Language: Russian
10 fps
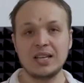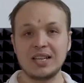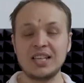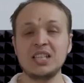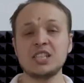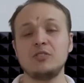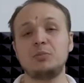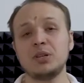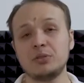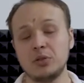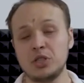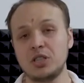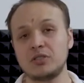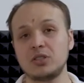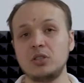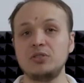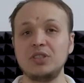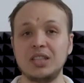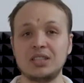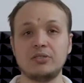Конечно, в первую очередь встает
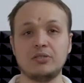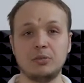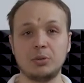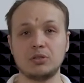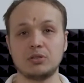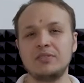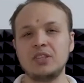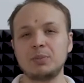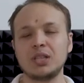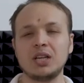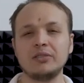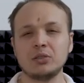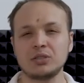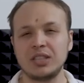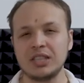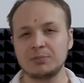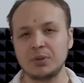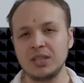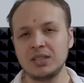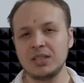финансовый вопрос. Ведь по договору с ESPN